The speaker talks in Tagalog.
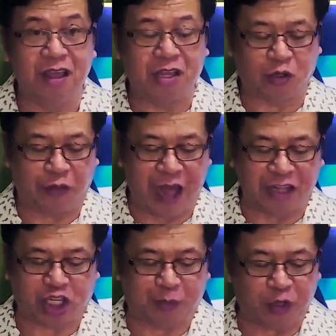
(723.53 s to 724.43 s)
So
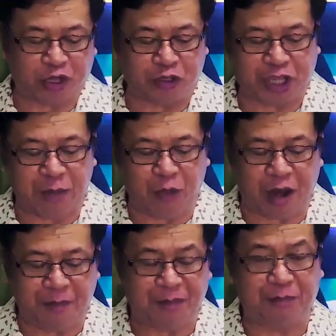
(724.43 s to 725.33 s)
God spoke to
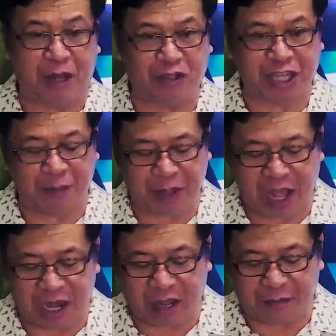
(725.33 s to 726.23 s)
Samuel, pero sabi
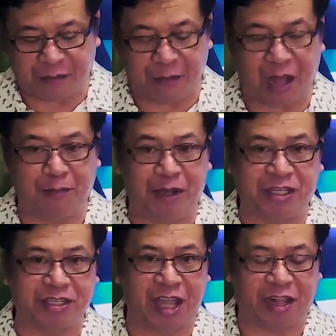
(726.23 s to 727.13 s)
nga ng
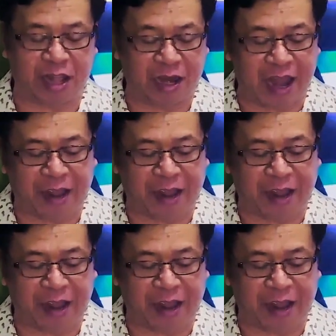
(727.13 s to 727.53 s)
verses 8 and